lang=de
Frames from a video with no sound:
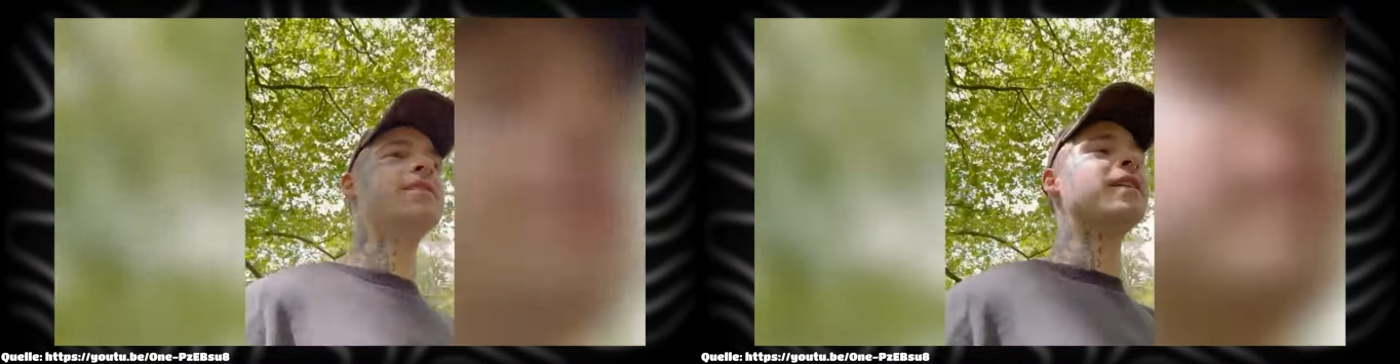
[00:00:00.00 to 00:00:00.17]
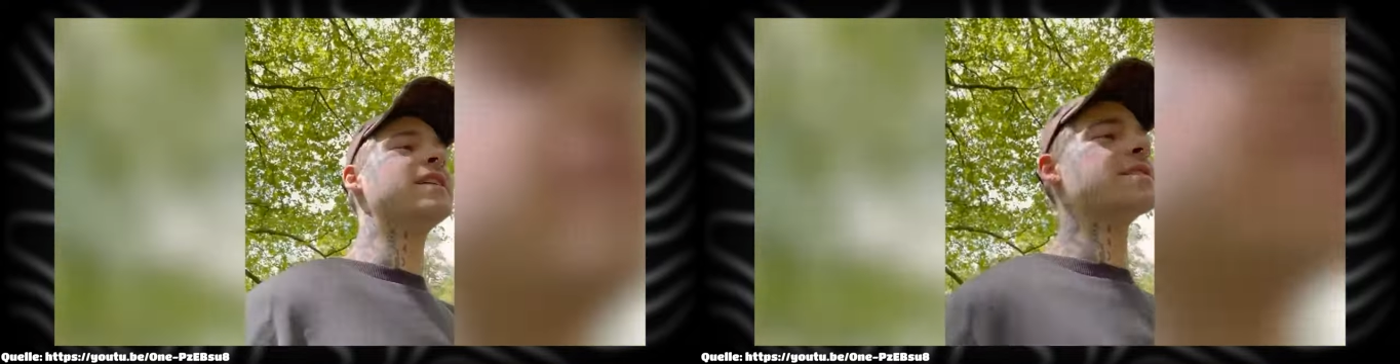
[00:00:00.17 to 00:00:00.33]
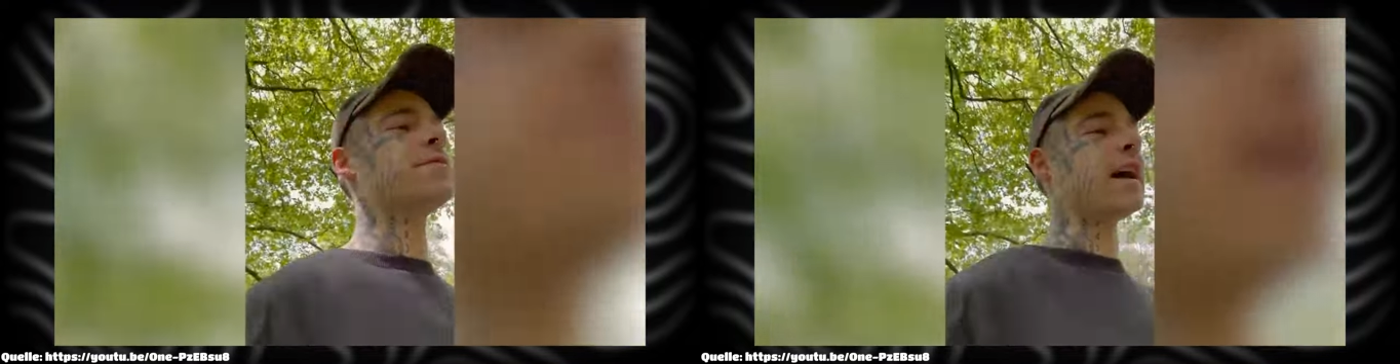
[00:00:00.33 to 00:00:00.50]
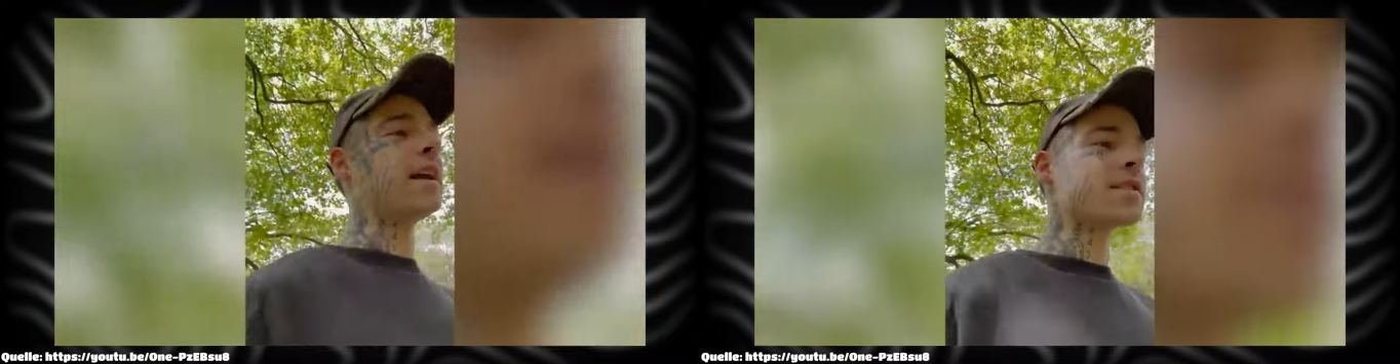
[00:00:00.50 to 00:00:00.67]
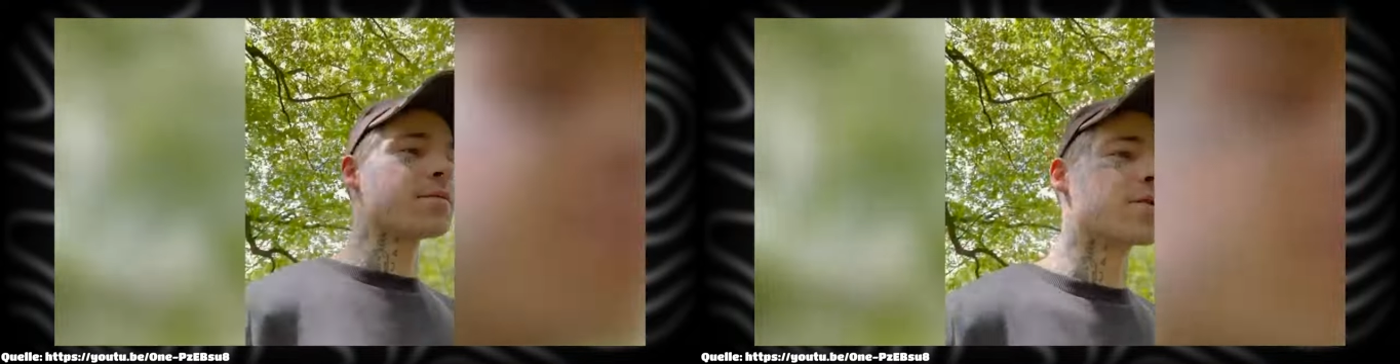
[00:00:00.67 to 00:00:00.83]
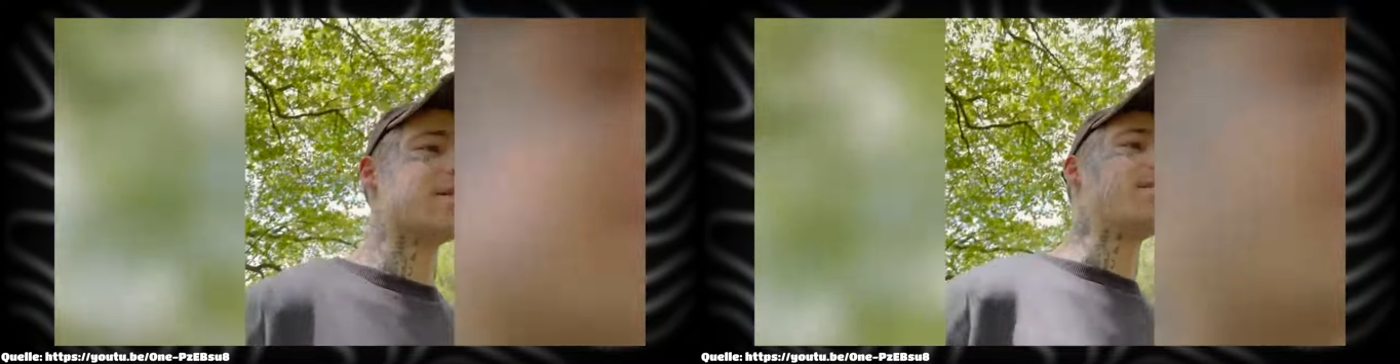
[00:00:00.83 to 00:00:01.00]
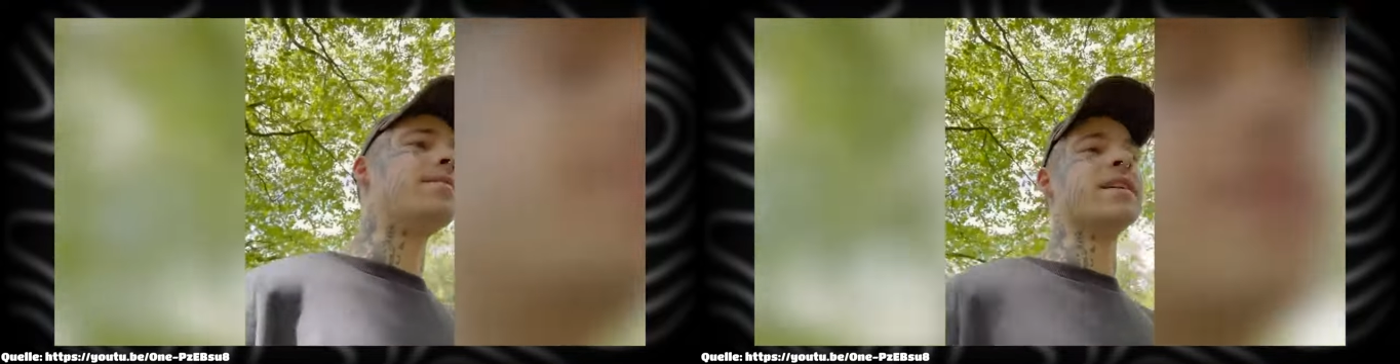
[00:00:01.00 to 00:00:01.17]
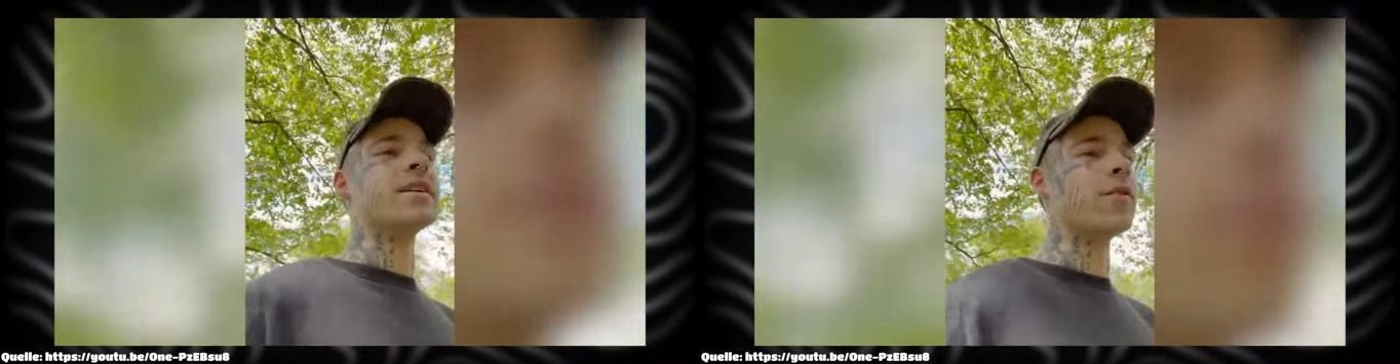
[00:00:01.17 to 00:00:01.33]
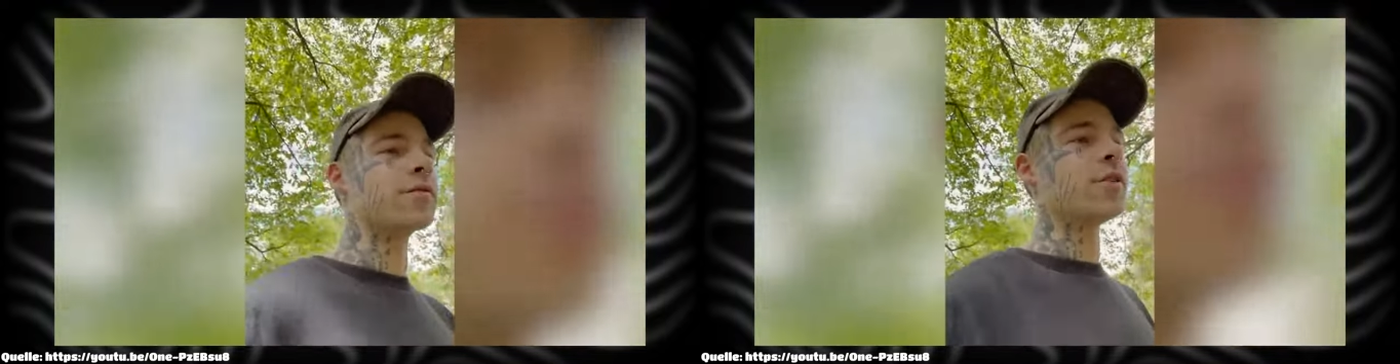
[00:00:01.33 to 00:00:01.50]
weil diese Verhaltensmuster bei mir
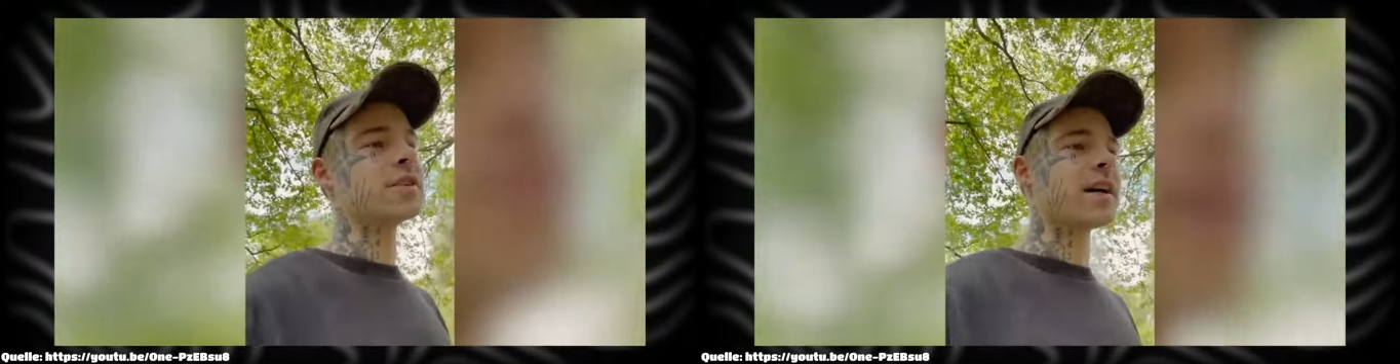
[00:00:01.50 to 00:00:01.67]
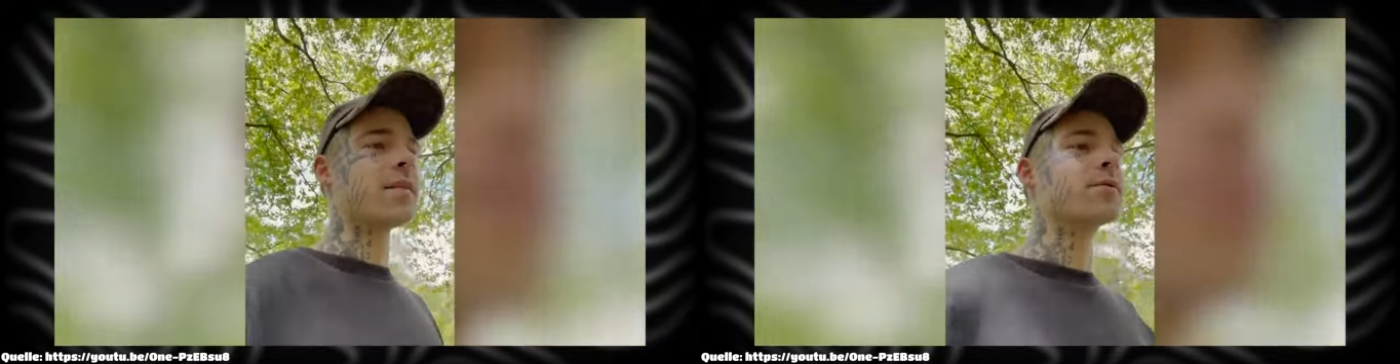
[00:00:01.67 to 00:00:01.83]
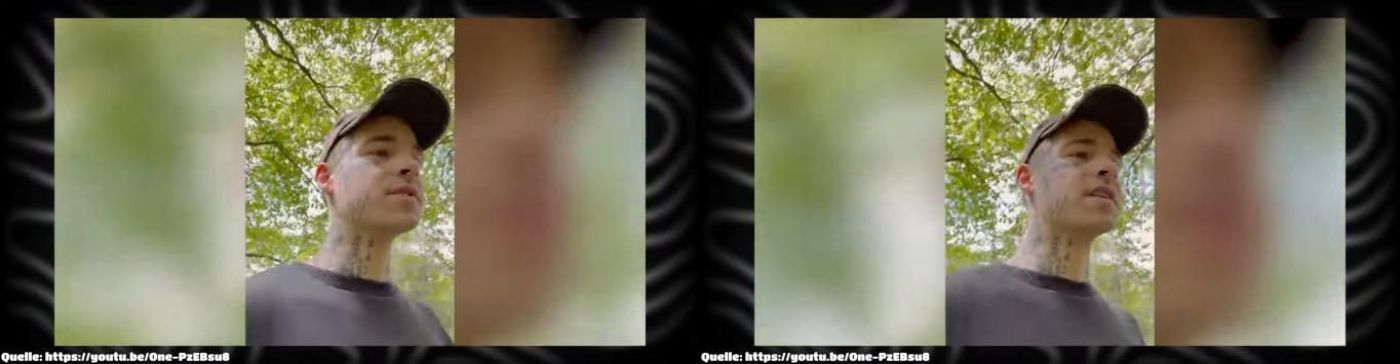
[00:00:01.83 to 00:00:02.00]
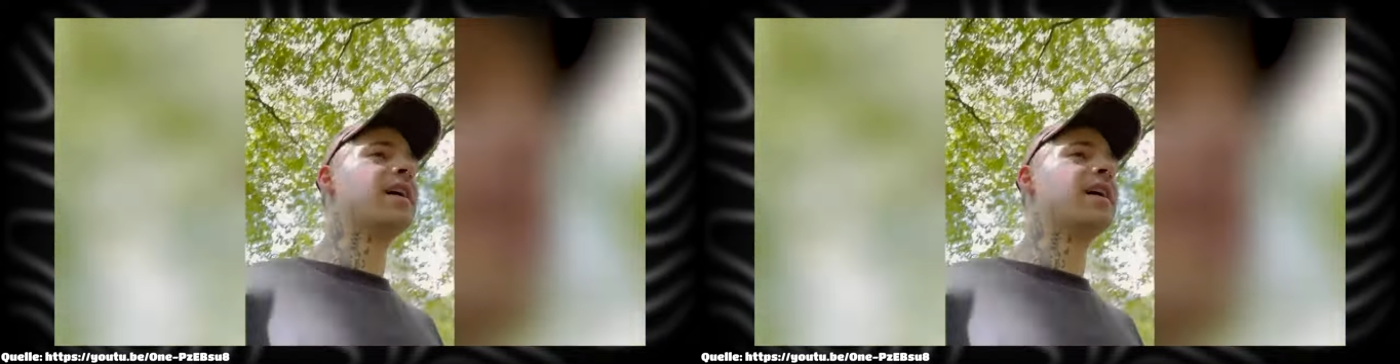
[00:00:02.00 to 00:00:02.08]
nicht aufgehört haben. Und